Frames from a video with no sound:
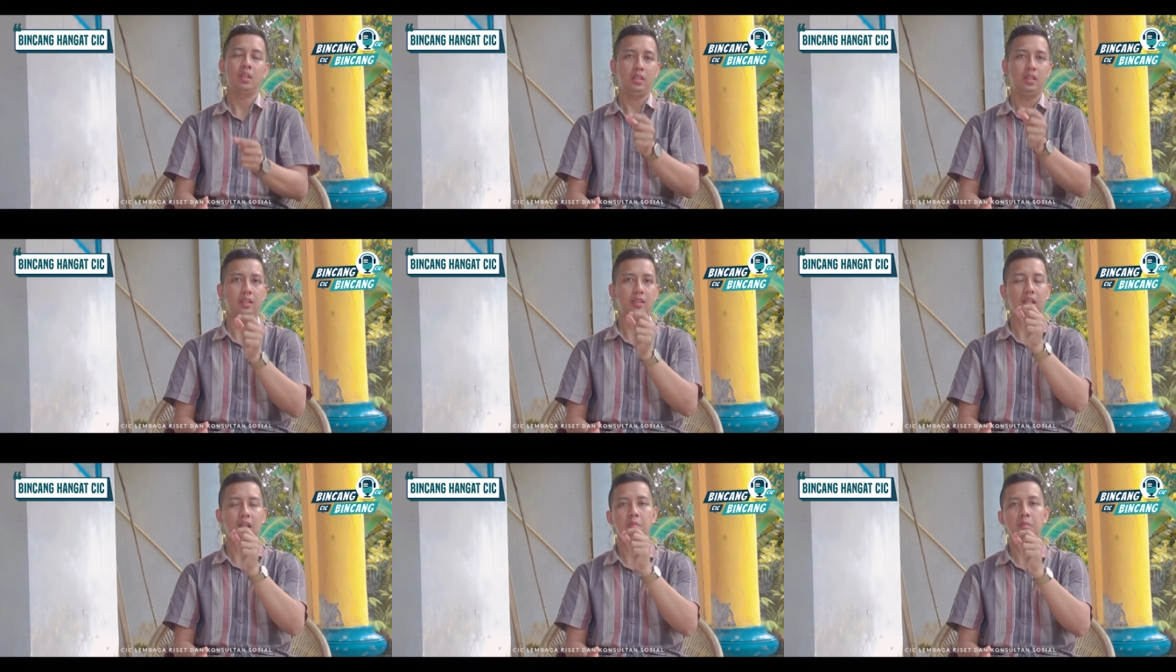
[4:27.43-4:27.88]

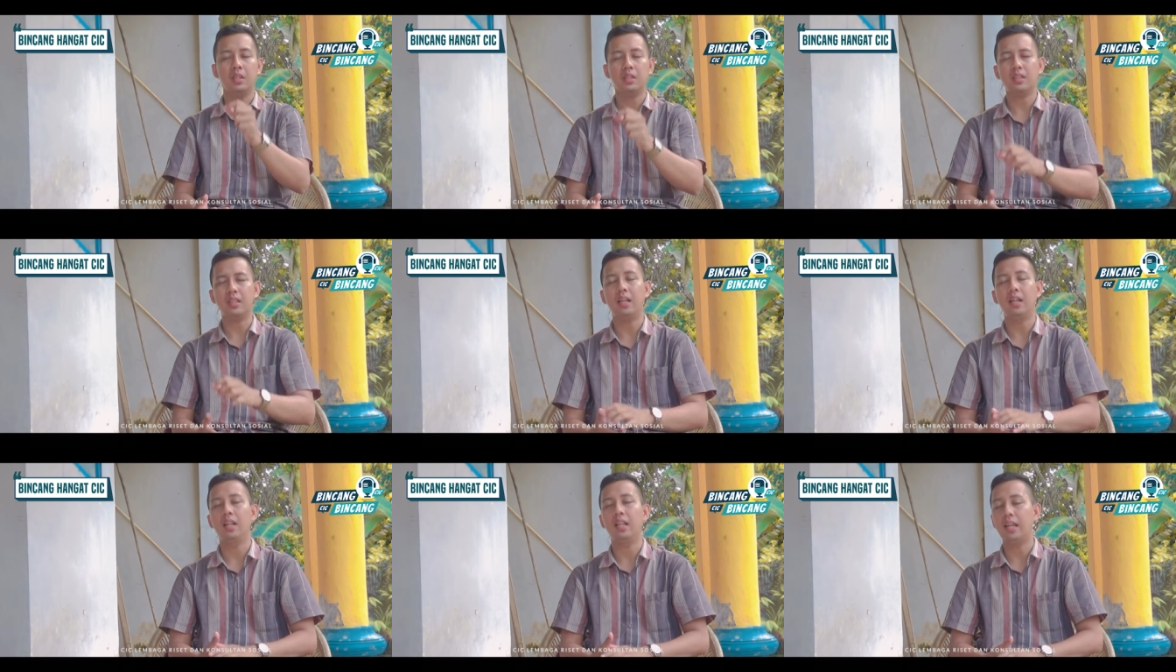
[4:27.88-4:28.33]
Kita
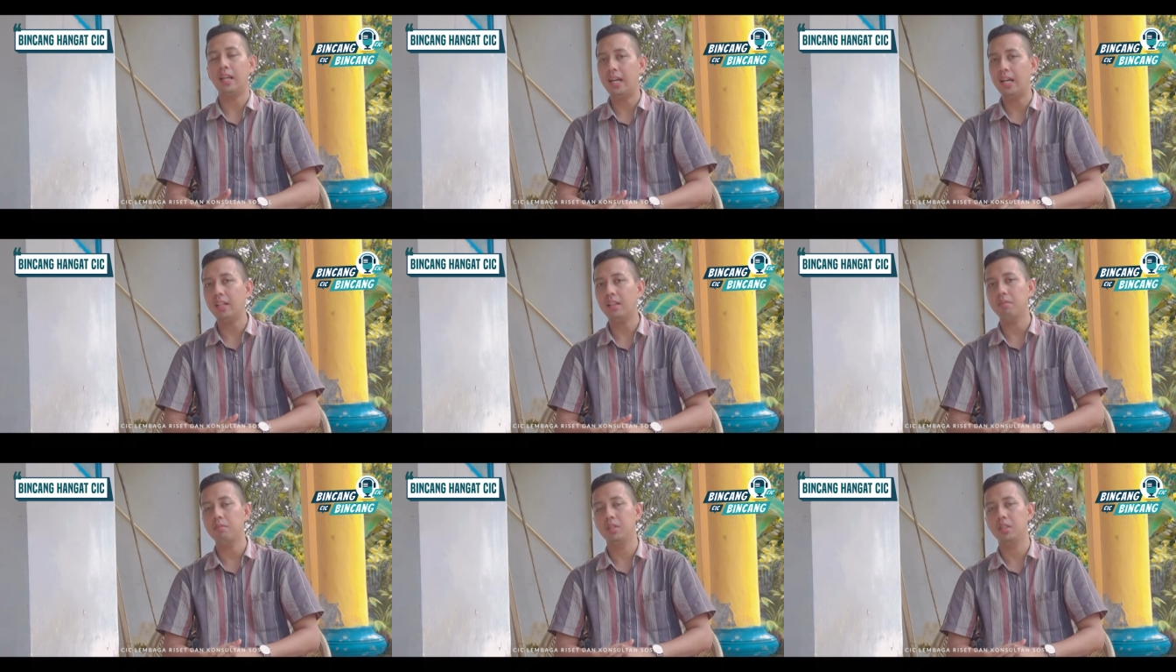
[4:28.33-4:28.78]
bisa
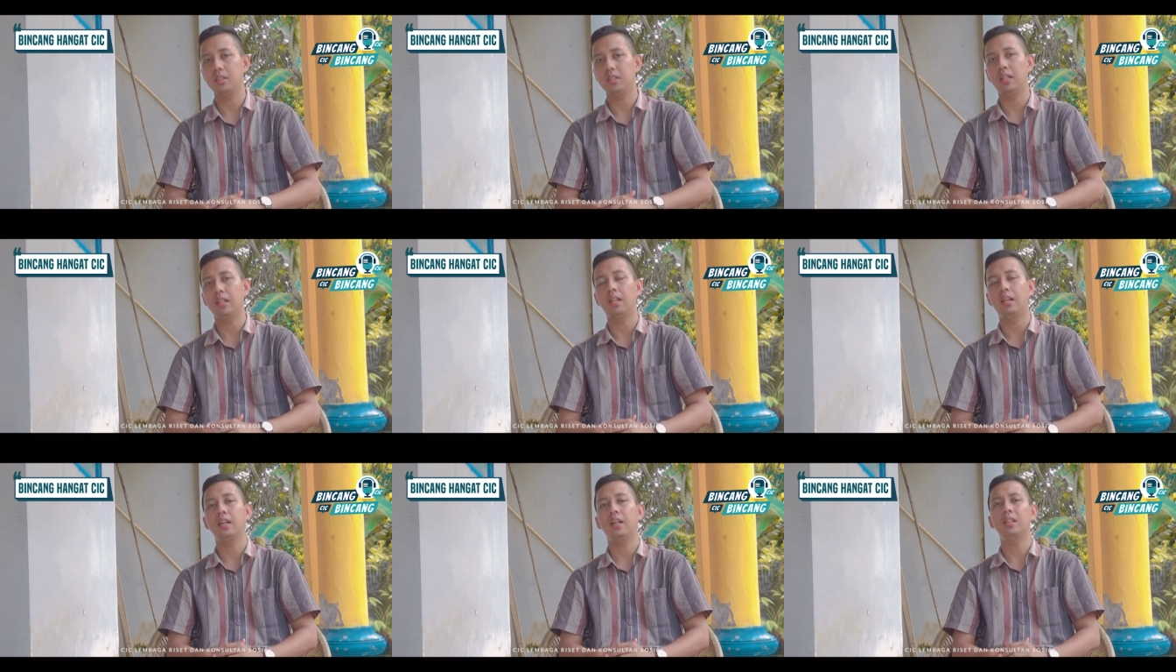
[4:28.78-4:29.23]
lihat
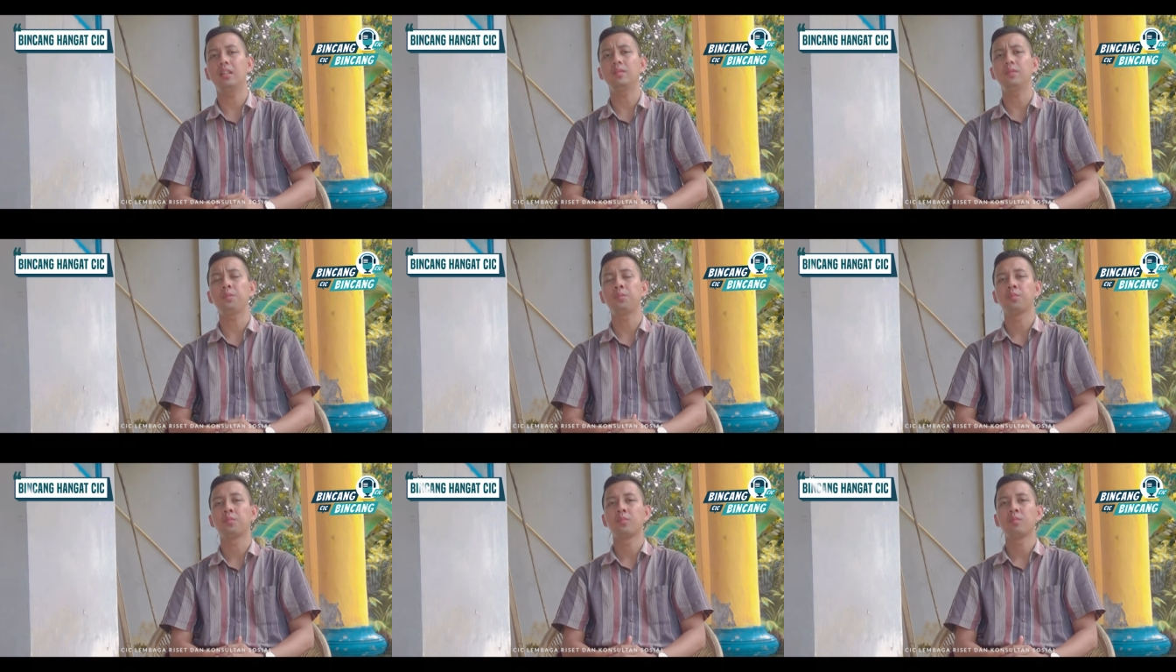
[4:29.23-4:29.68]

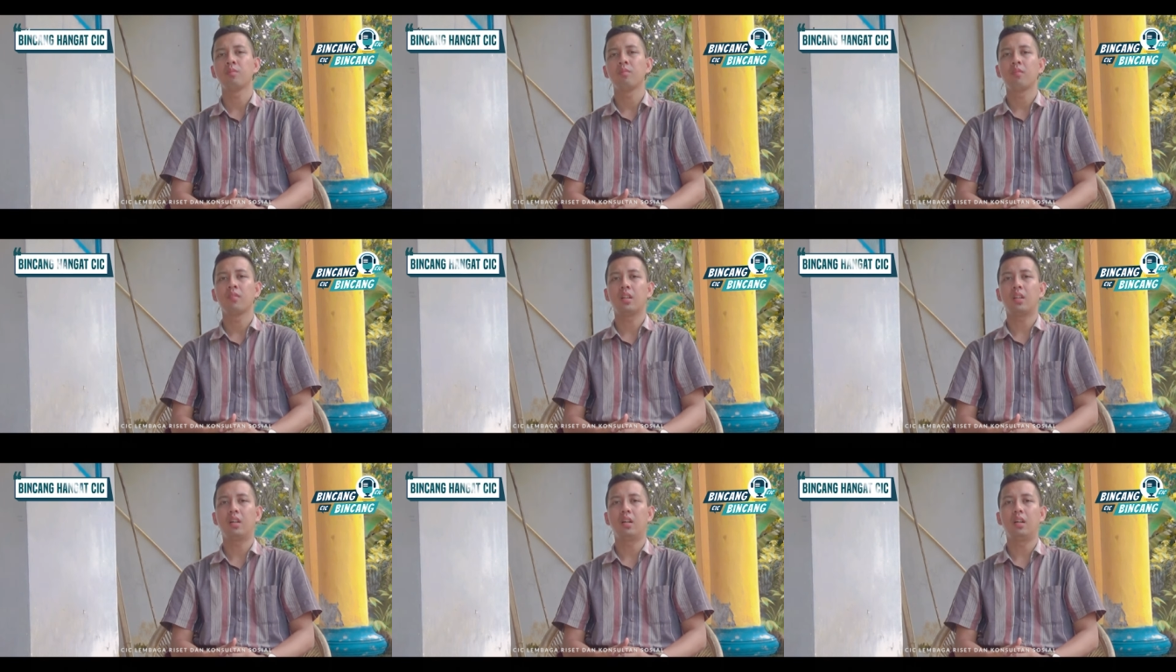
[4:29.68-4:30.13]
misalkan
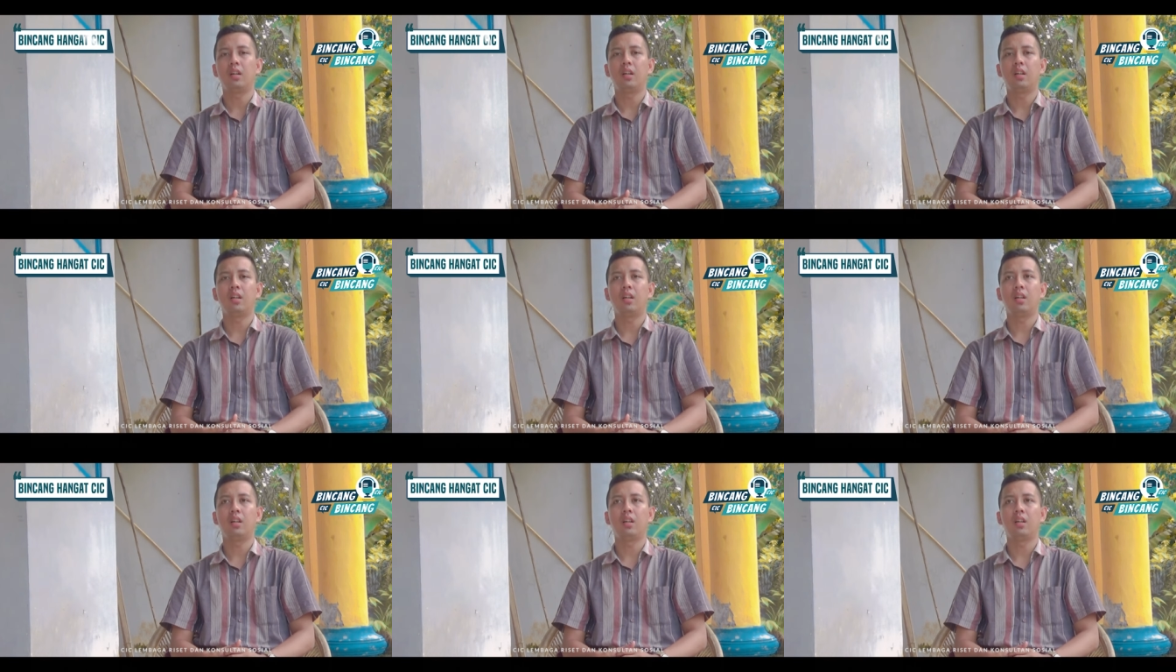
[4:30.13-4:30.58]

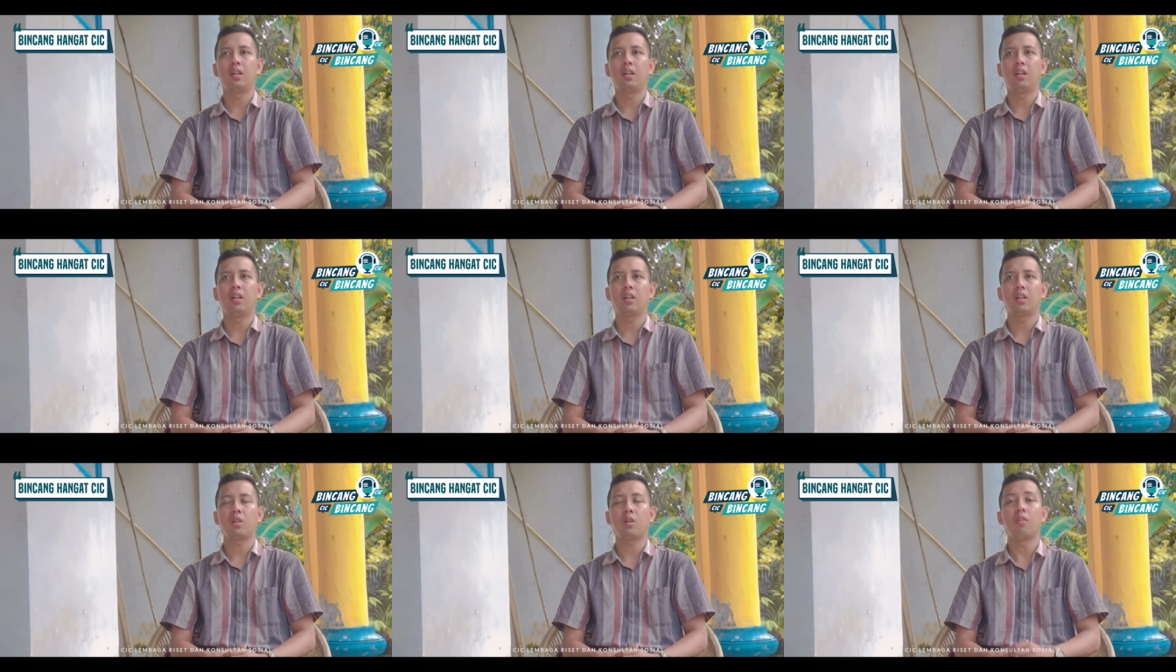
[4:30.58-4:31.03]

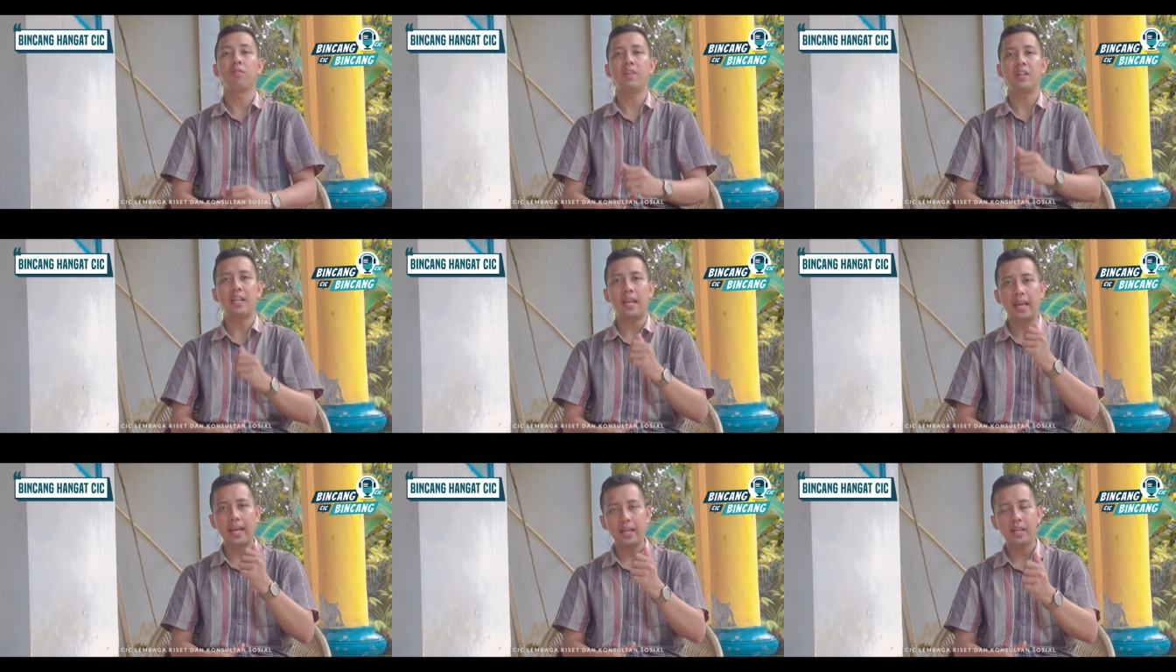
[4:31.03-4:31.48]
uh,
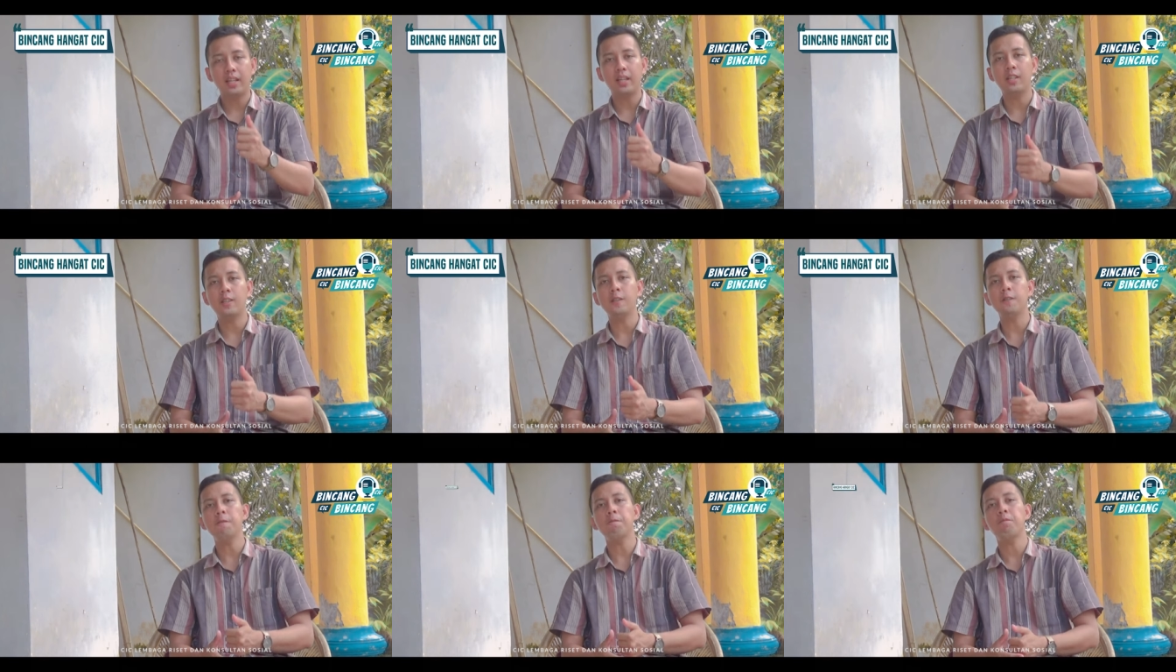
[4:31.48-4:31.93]

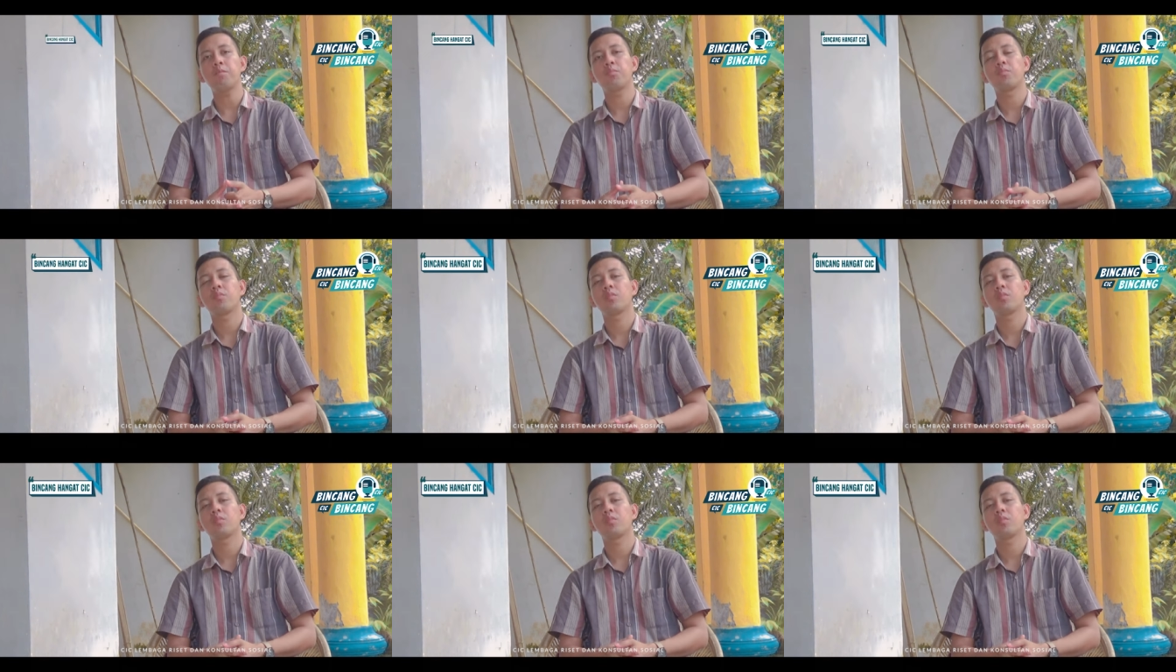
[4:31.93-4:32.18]
Copenhagen,